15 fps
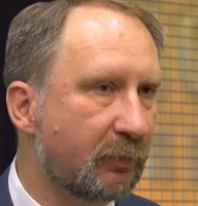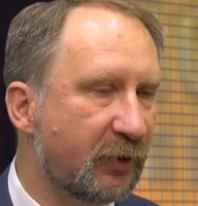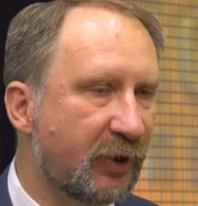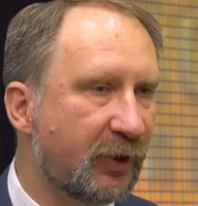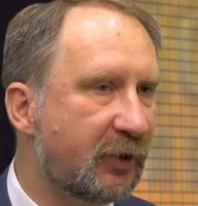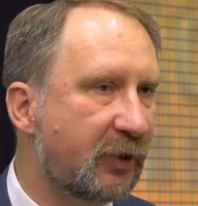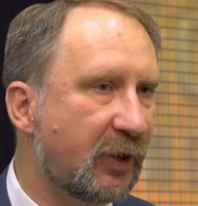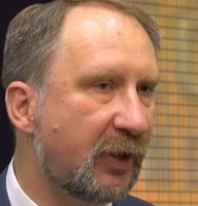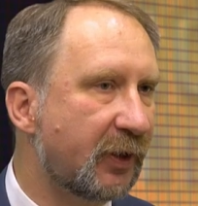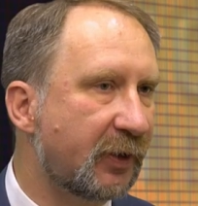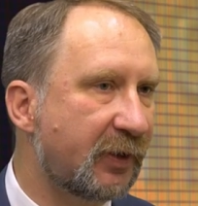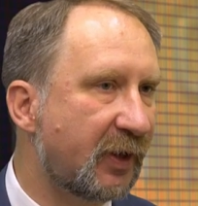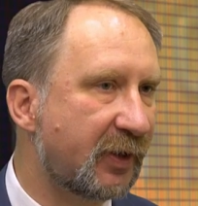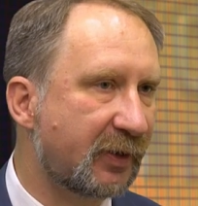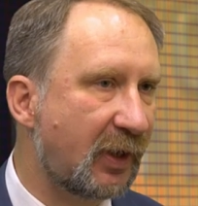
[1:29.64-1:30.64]
10
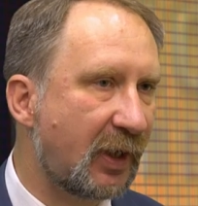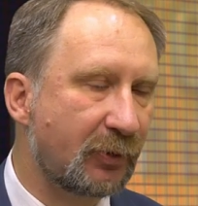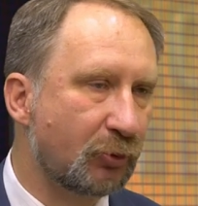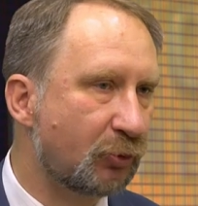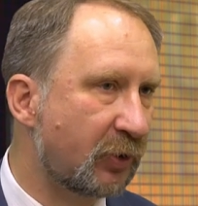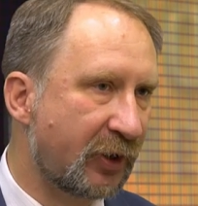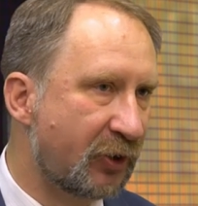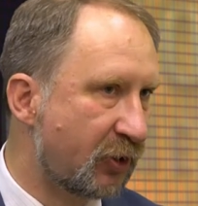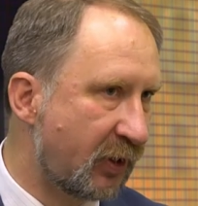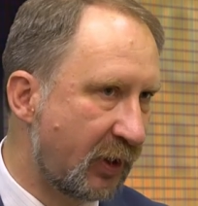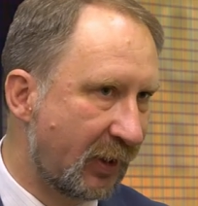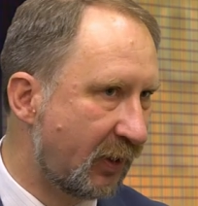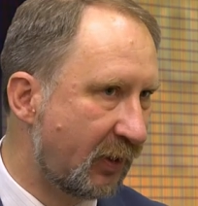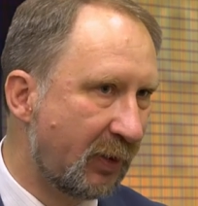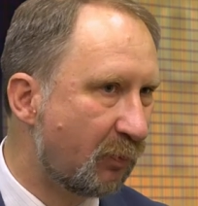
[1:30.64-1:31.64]
лет назад, уж
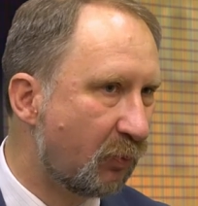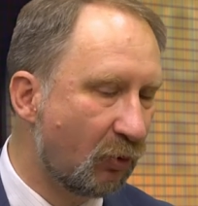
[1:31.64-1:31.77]
точнее и не